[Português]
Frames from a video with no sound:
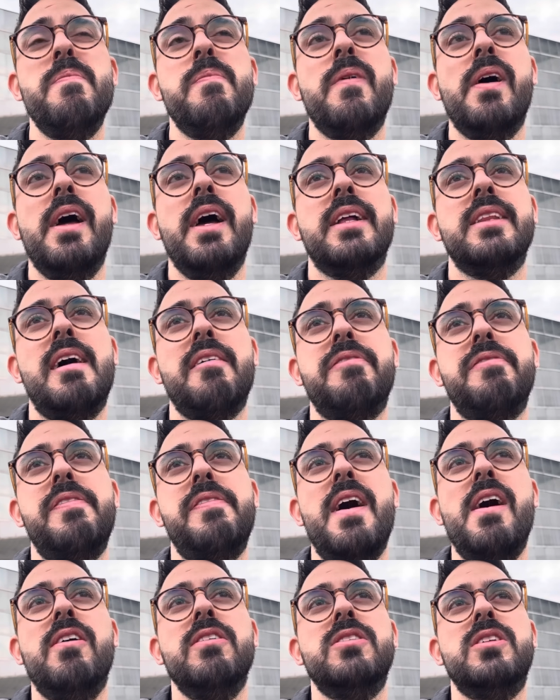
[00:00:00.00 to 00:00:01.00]
é, da
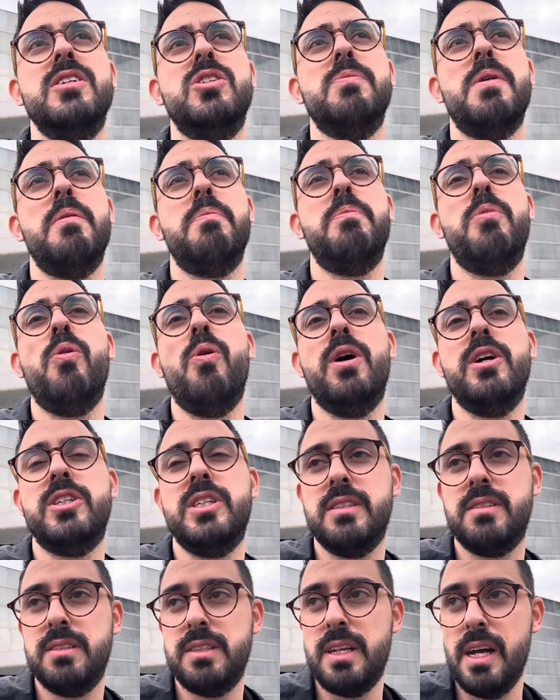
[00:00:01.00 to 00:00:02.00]
falta de uma boa
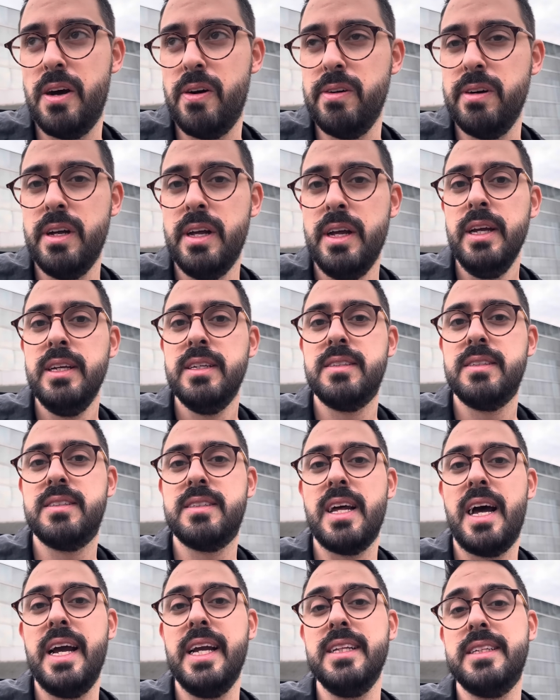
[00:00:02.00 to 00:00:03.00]
gestão
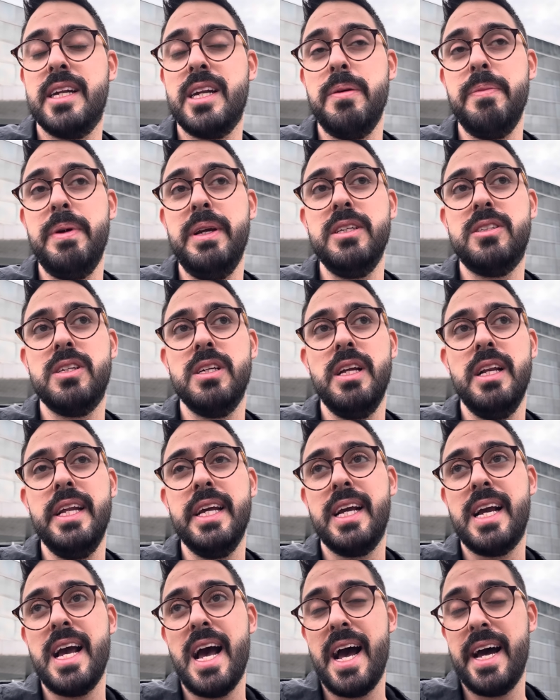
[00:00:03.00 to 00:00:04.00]
está inteiramente
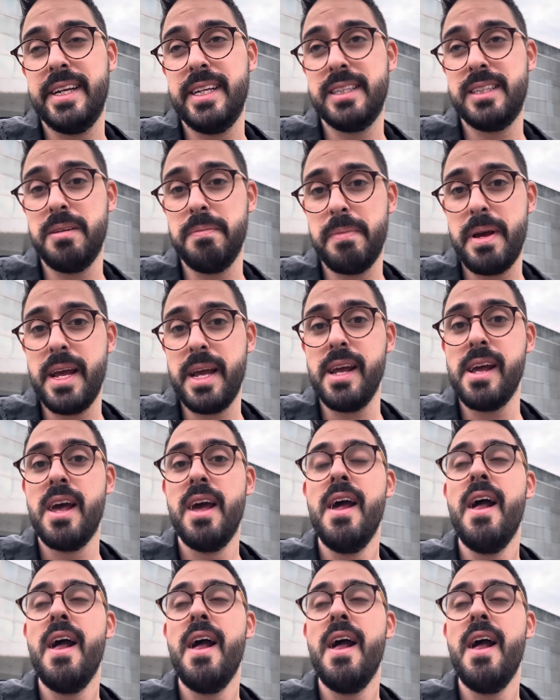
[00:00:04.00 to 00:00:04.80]
ligada também